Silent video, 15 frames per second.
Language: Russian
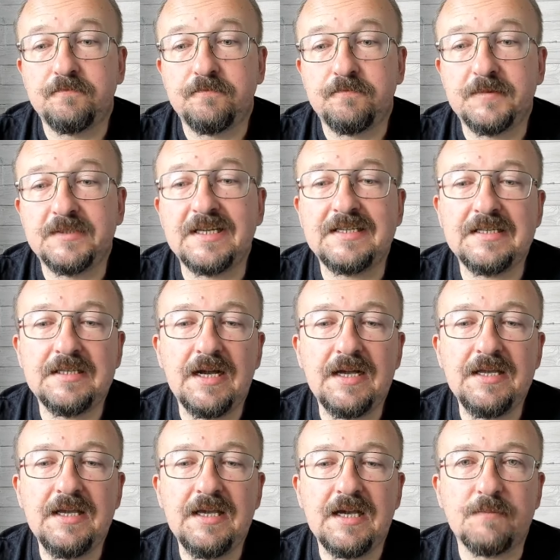
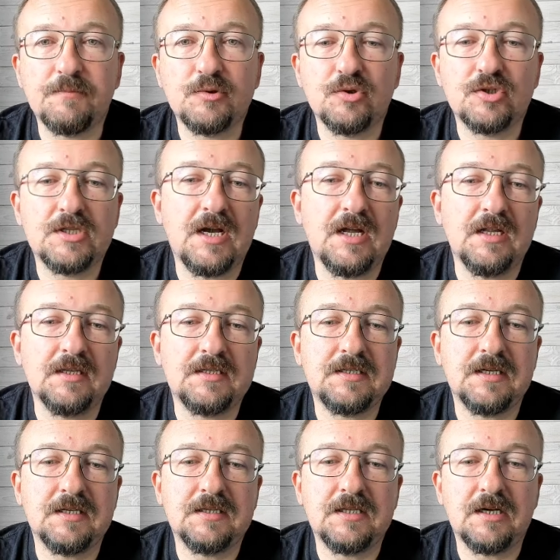заседании
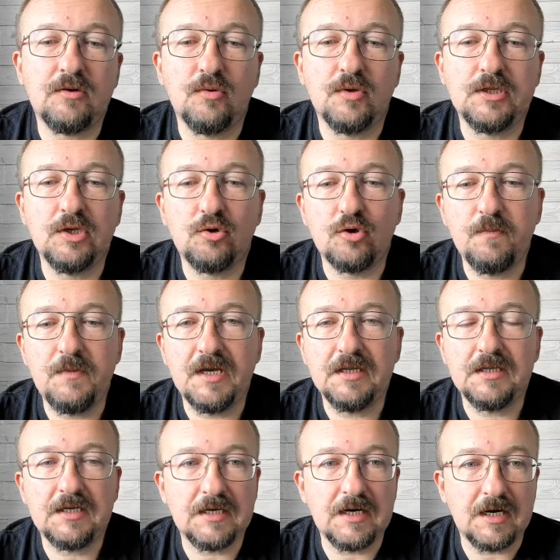обсуждался такой
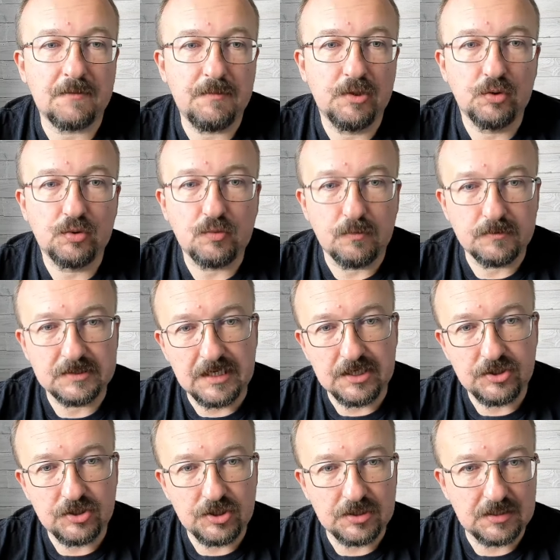документ, как минутку
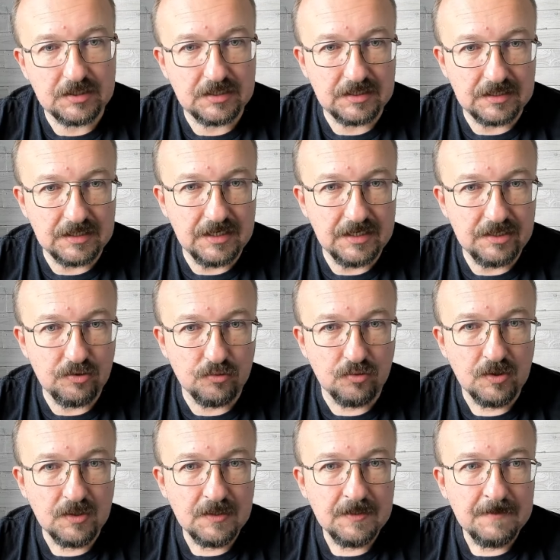
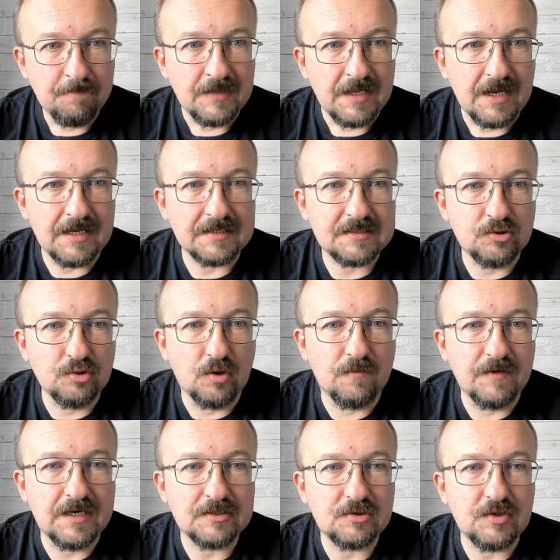зачитаю
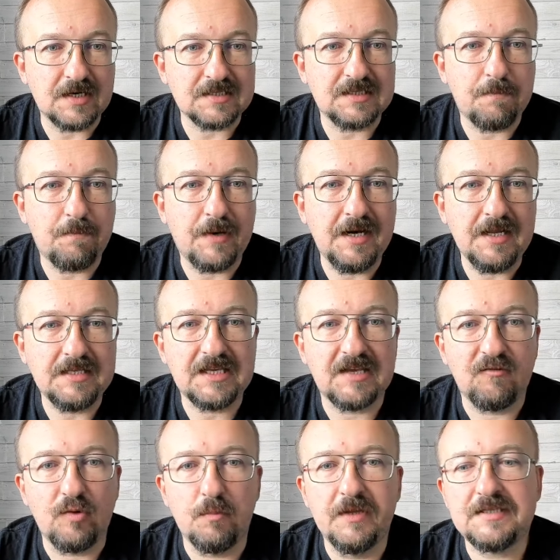основы государственной политики
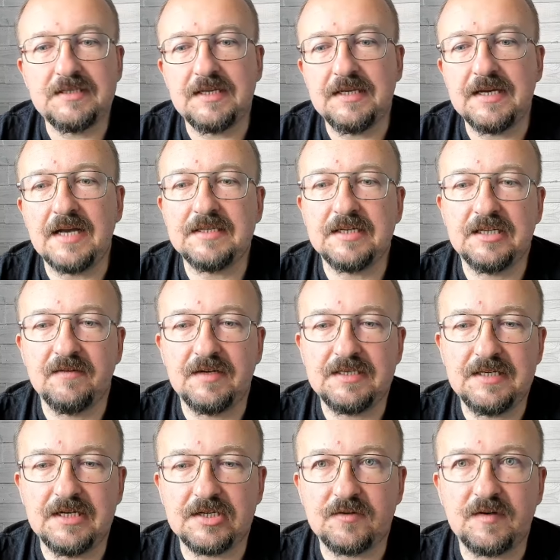в области ядерного
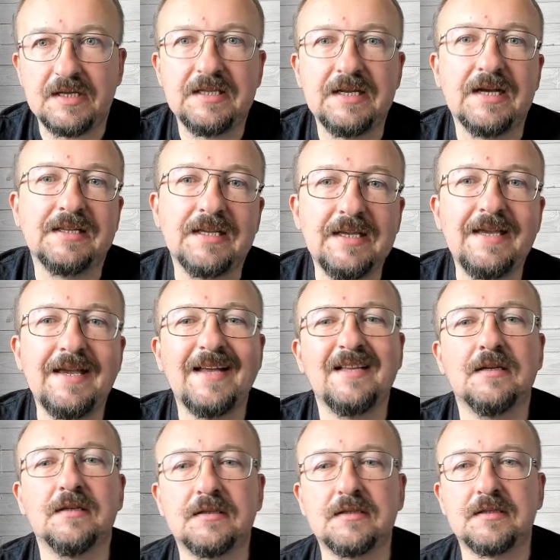сдерживания. Да, это не я...
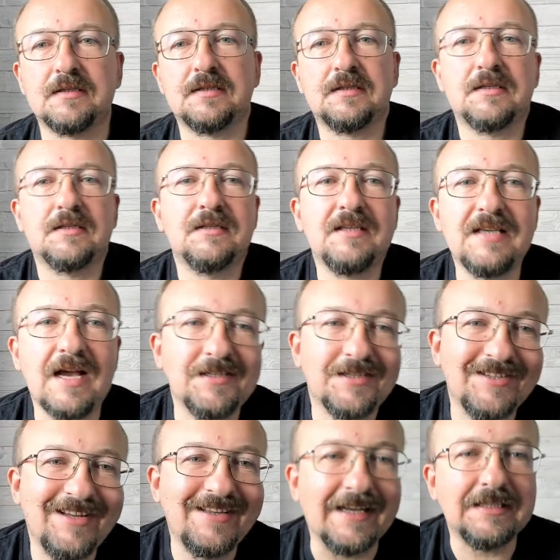Э,
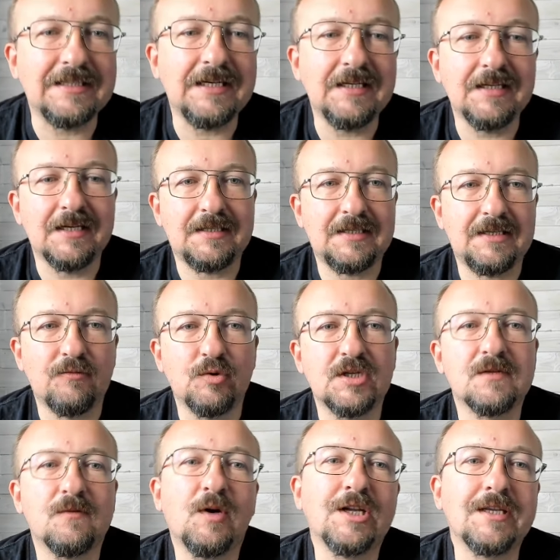ядерная доктрина, его
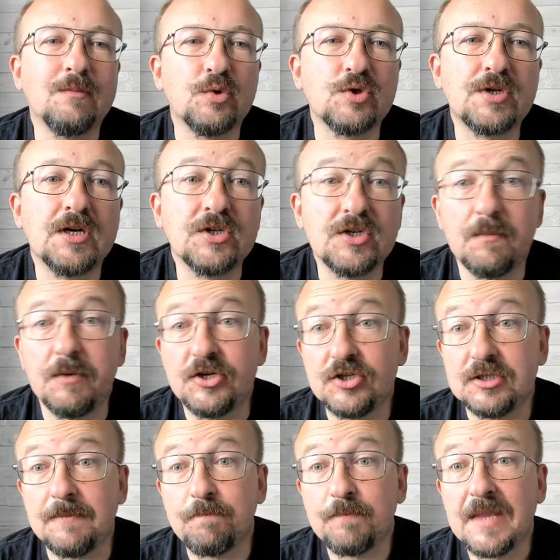называют немножко
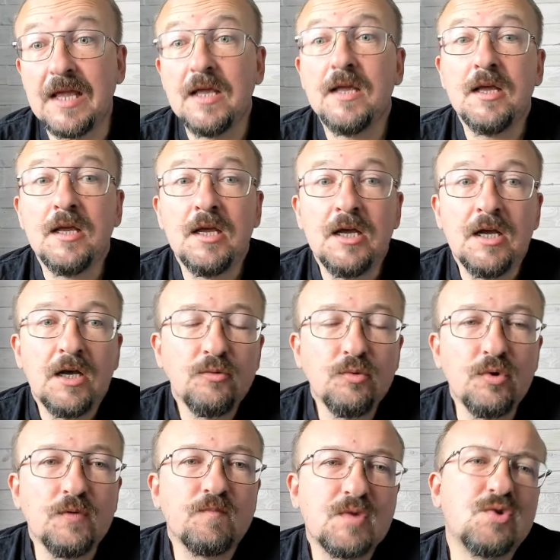ошибочно.
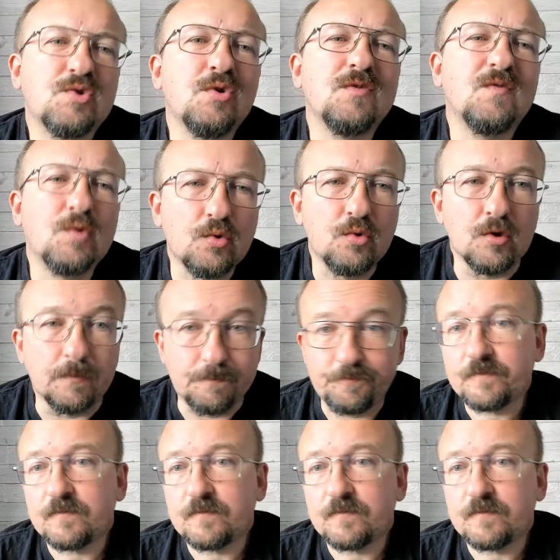Но ну, суть в другом.